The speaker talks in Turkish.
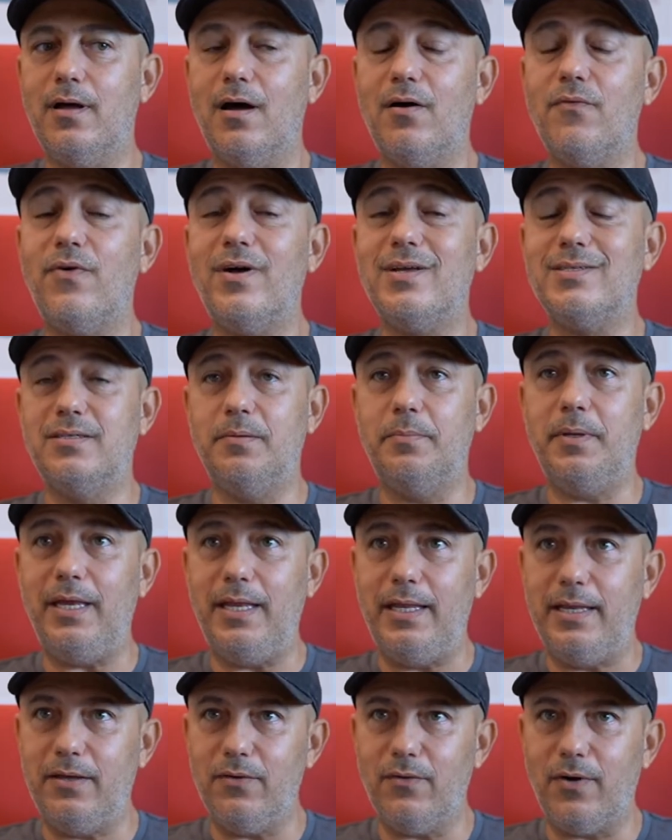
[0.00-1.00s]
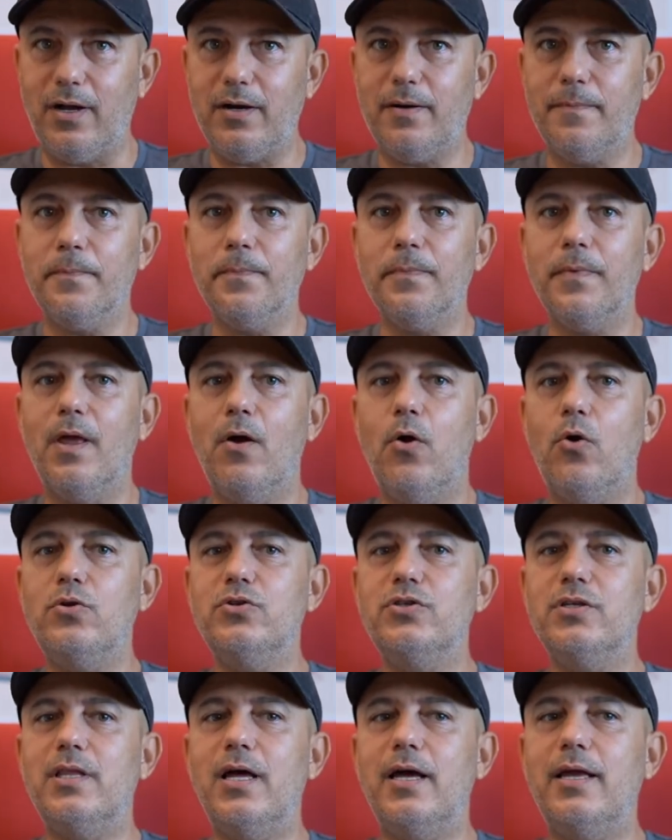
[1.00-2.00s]
daha fazla bir ilgi var.
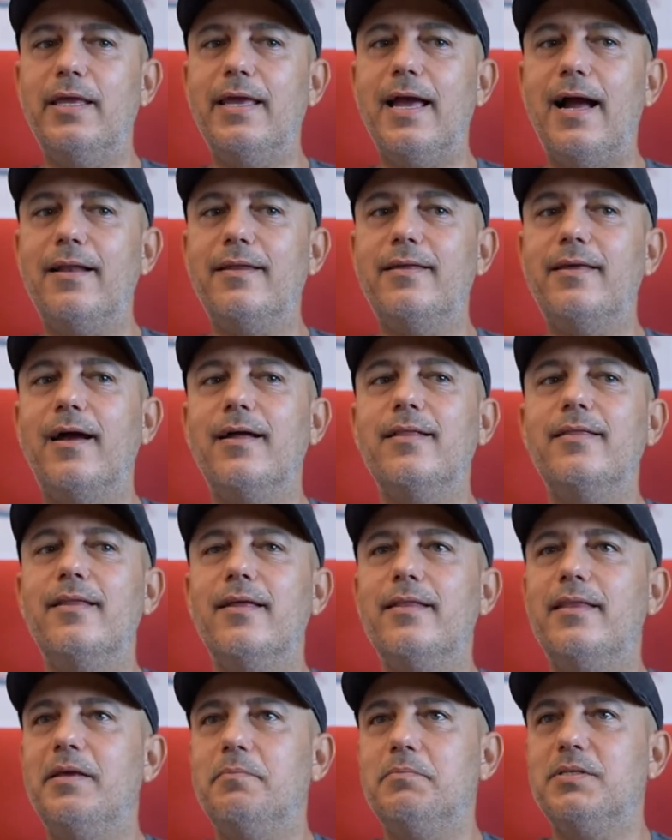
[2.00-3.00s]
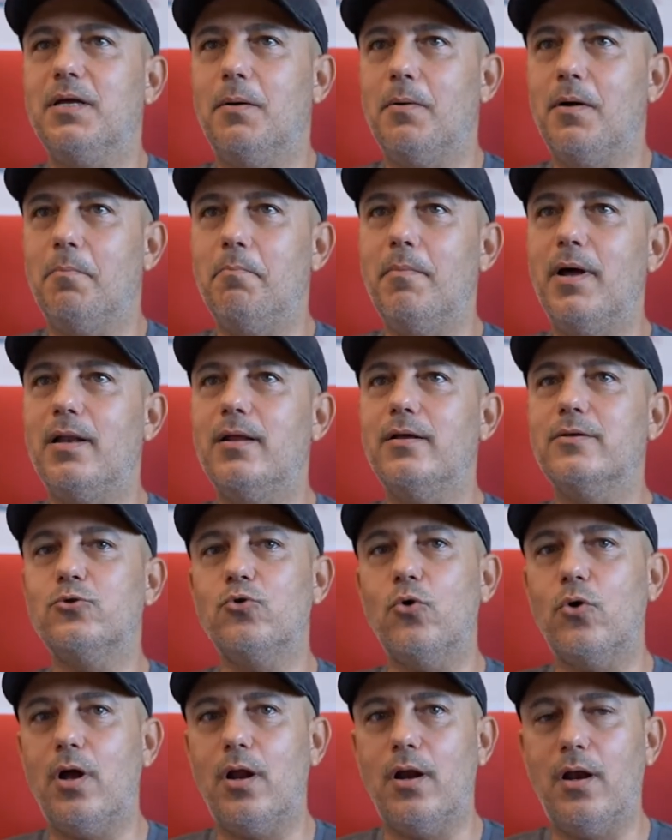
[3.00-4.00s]
Önceden yelken dediğim zaman bana
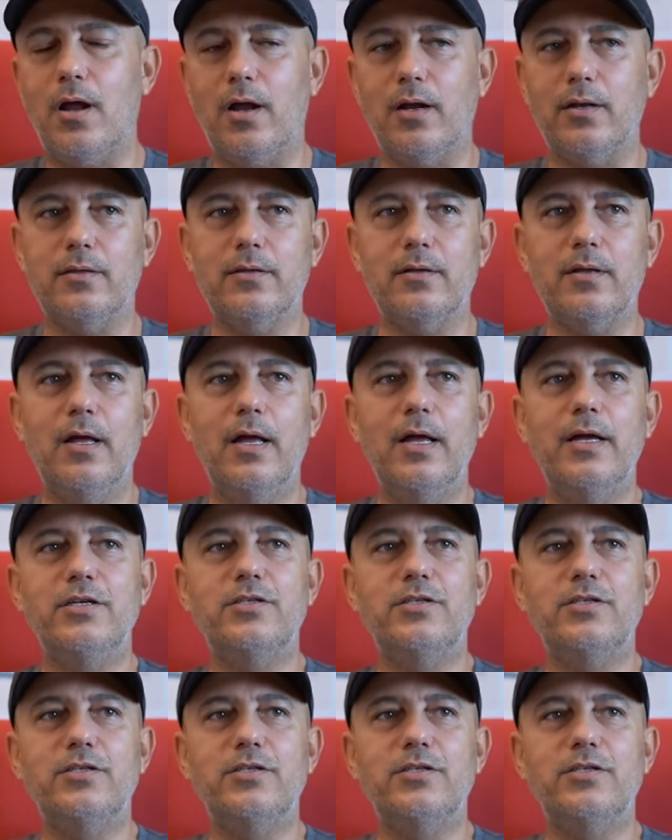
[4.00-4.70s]
sorarlardı.